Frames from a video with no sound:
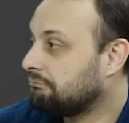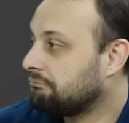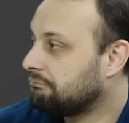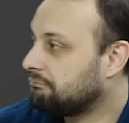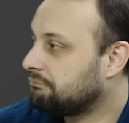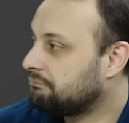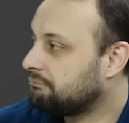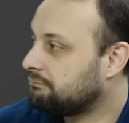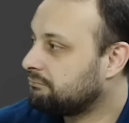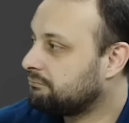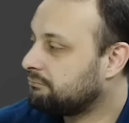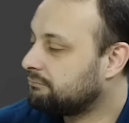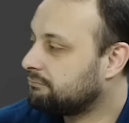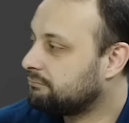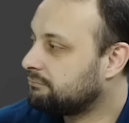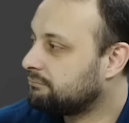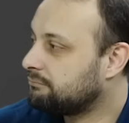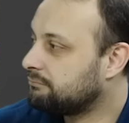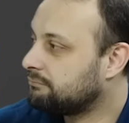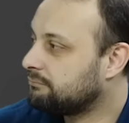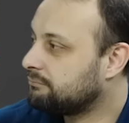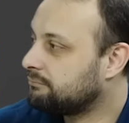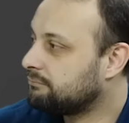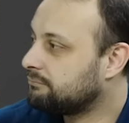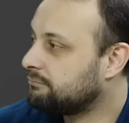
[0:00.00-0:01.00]
Deplasman 3
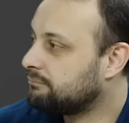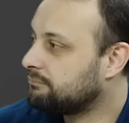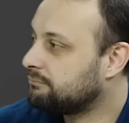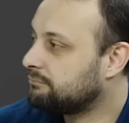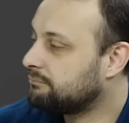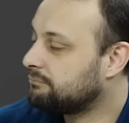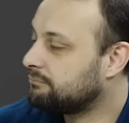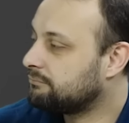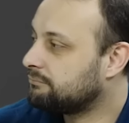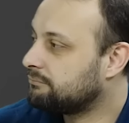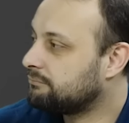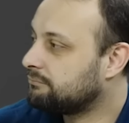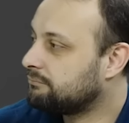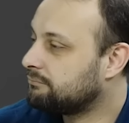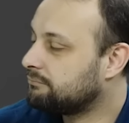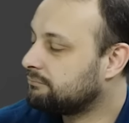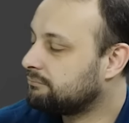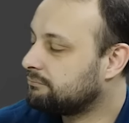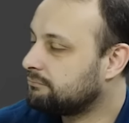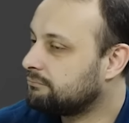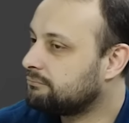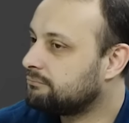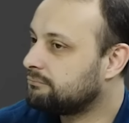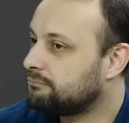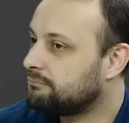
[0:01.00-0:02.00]
attı tam kadro şey- Aston
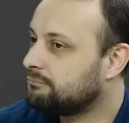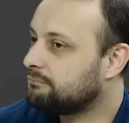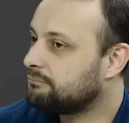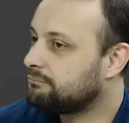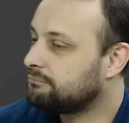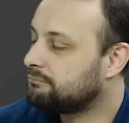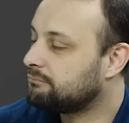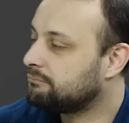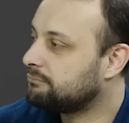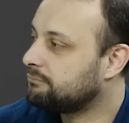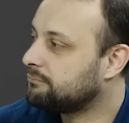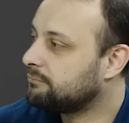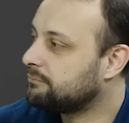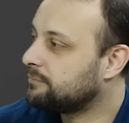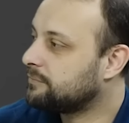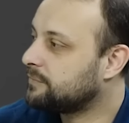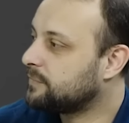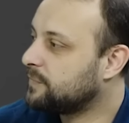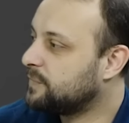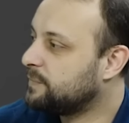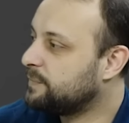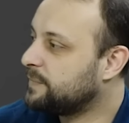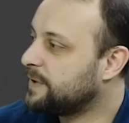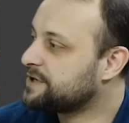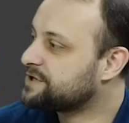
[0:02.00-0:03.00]
Villa'ya.
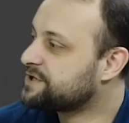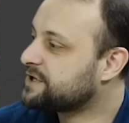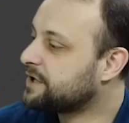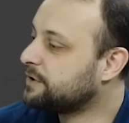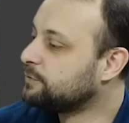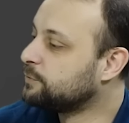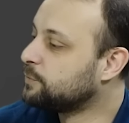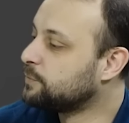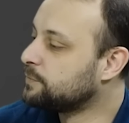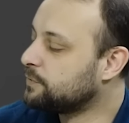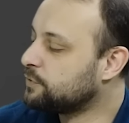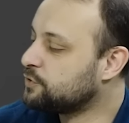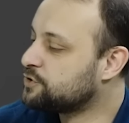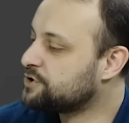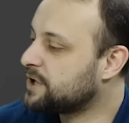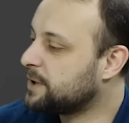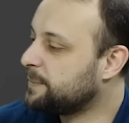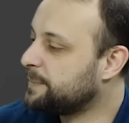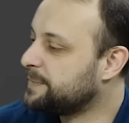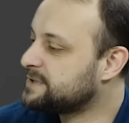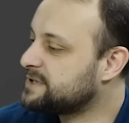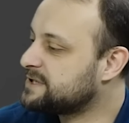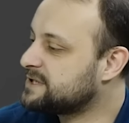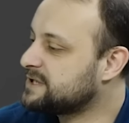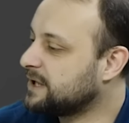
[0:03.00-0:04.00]
Başkan hocaya
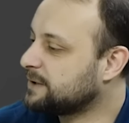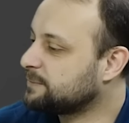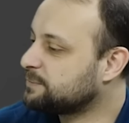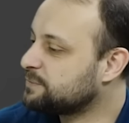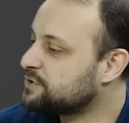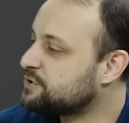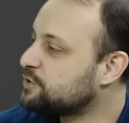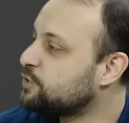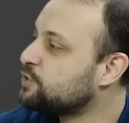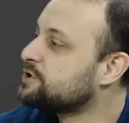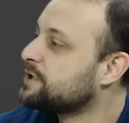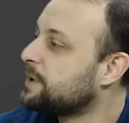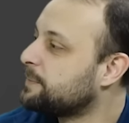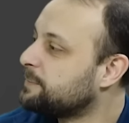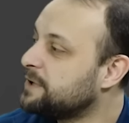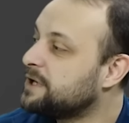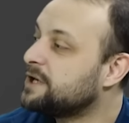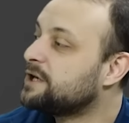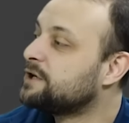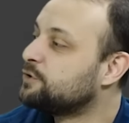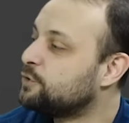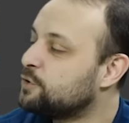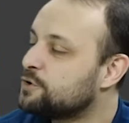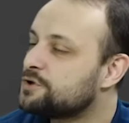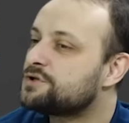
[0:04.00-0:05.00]
mesaj atmış. Bir şey Hocam,
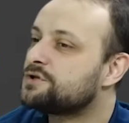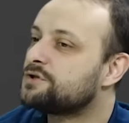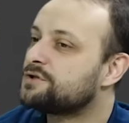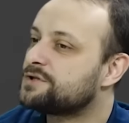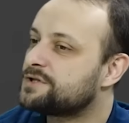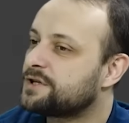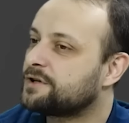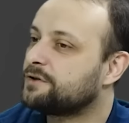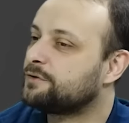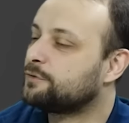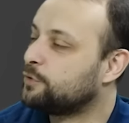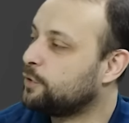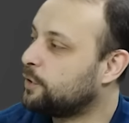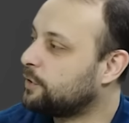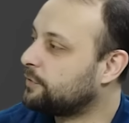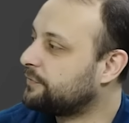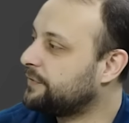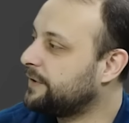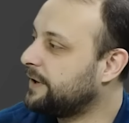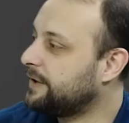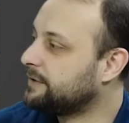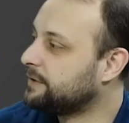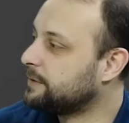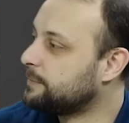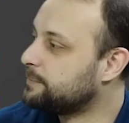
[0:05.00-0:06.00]
olmuş. Gidiyorsun, Soy, soyunma
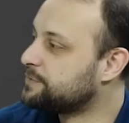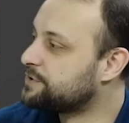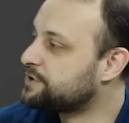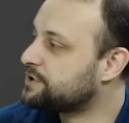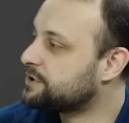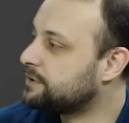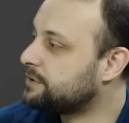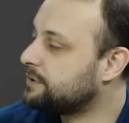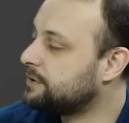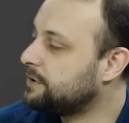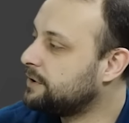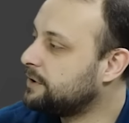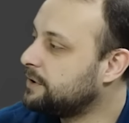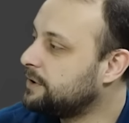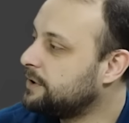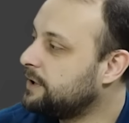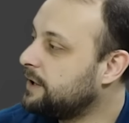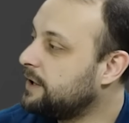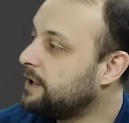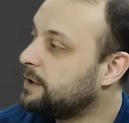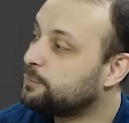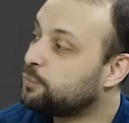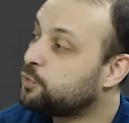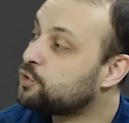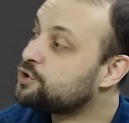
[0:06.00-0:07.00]
odasına demiş. girilmiş.
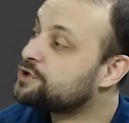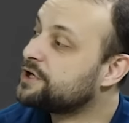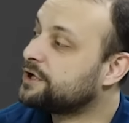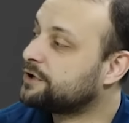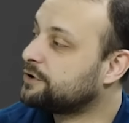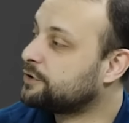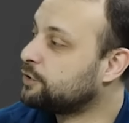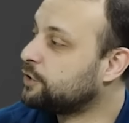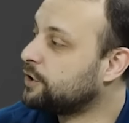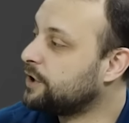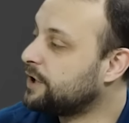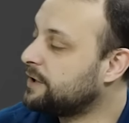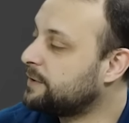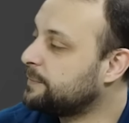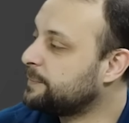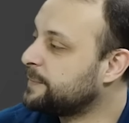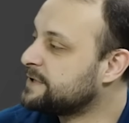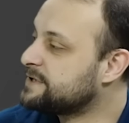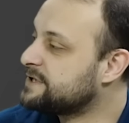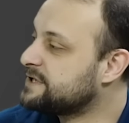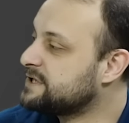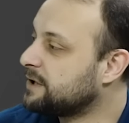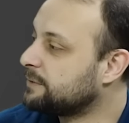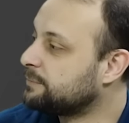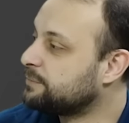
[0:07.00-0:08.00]
Evet Pochettino'ya
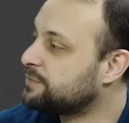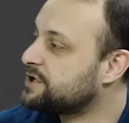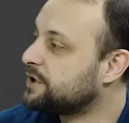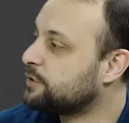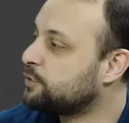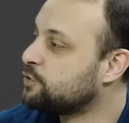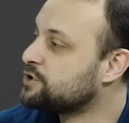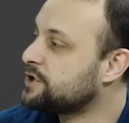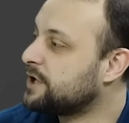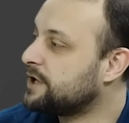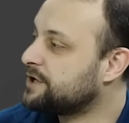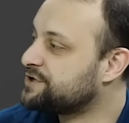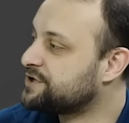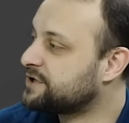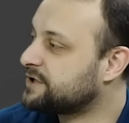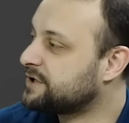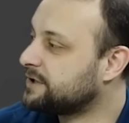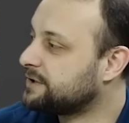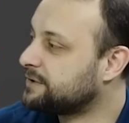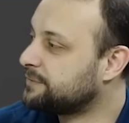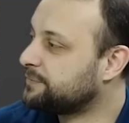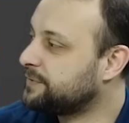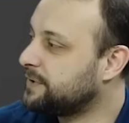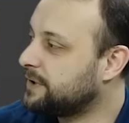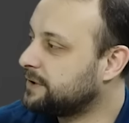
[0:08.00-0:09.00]
mesaj atmışlar. Hoca
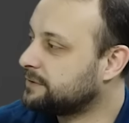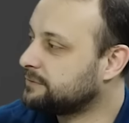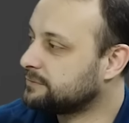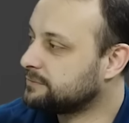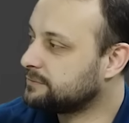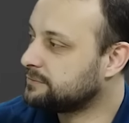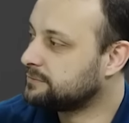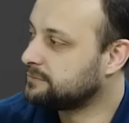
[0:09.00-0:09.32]
açıkladı falan.